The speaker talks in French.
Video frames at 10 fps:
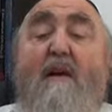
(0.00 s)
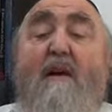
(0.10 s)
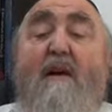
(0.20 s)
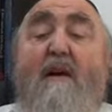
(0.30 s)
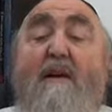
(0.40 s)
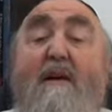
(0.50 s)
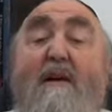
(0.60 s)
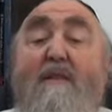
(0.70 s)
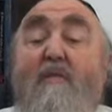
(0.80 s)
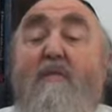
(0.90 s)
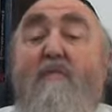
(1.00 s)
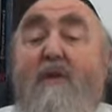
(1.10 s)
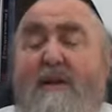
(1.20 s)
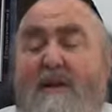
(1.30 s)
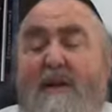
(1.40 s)
à la raison
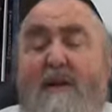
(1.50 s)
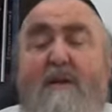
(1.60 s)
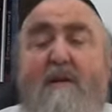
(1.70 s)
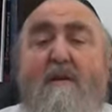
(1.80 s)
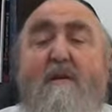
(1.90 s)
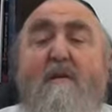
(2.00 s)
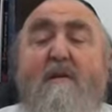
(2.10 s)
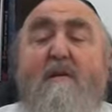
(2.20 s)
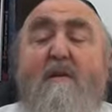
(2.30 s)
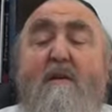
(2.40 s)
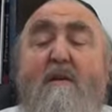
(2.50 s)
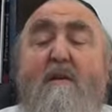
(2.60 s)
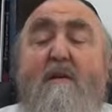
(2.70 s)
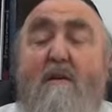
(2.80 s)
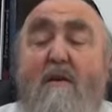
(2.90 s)
pour laquelle
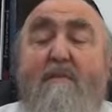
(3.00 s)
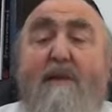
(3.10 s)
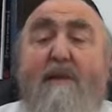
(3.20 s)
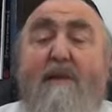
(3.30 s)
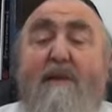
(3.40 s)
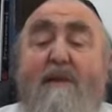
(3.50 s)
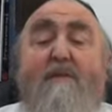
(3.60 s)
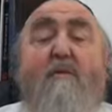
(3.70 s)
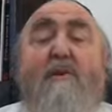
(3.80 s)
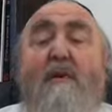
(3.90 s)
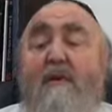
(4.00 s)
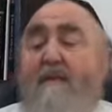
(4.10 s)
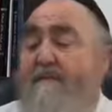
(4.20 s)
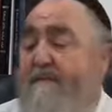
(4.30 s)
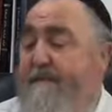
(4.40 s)
l'homme est créé sur terre.